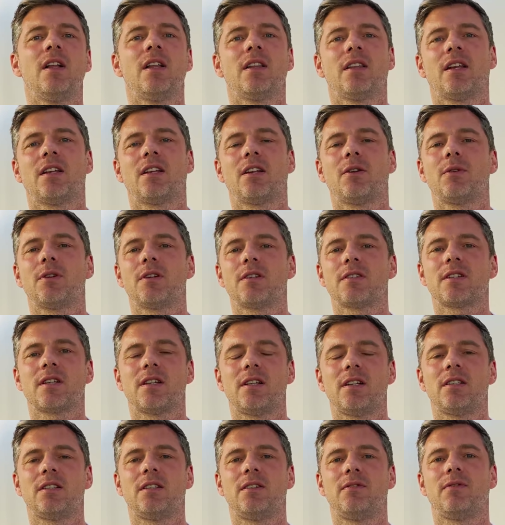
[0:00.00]
dann dauert das
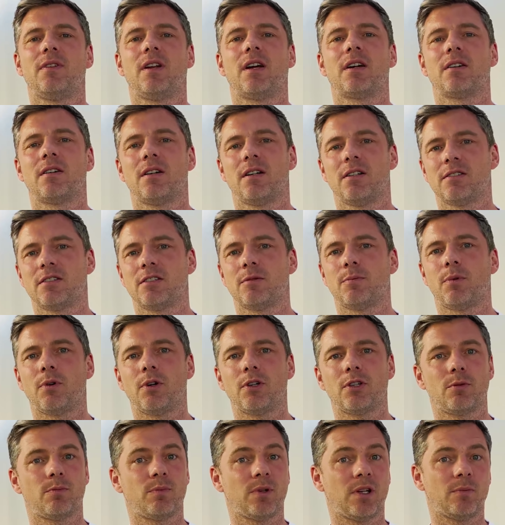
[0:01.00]
relativ lange. Also ihr
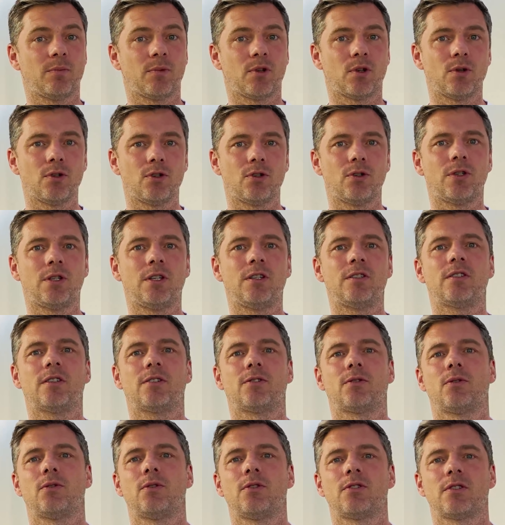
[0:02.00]
bräuchte beim Grundstück dieser
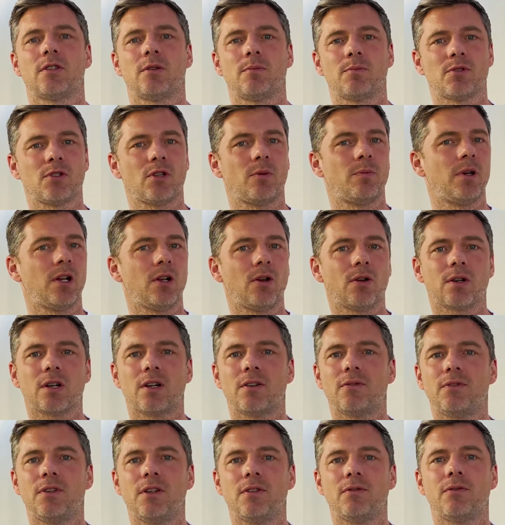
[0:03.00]
Größe im Sommer
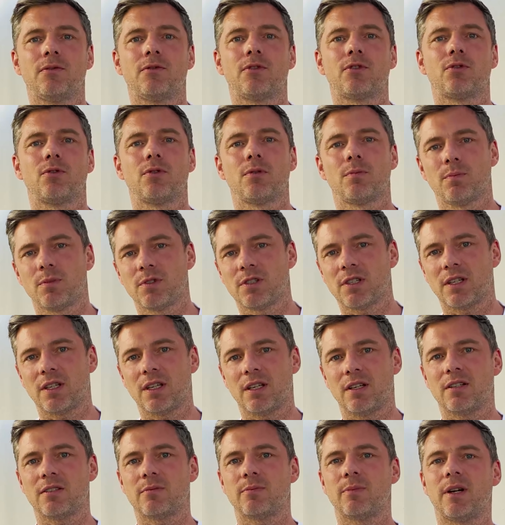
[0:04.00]
locker vier, fünf Stunden, bis er
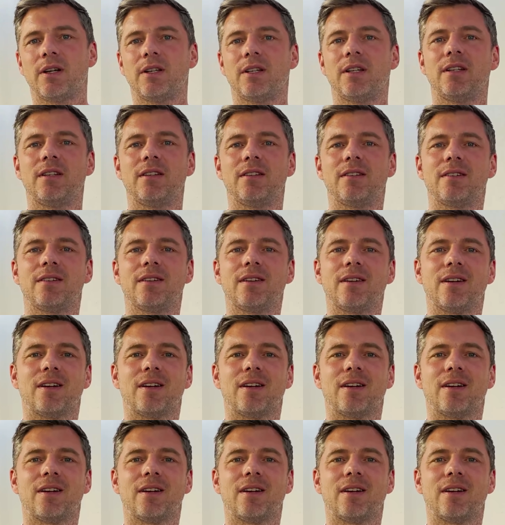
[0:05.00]
jedes Mal jeden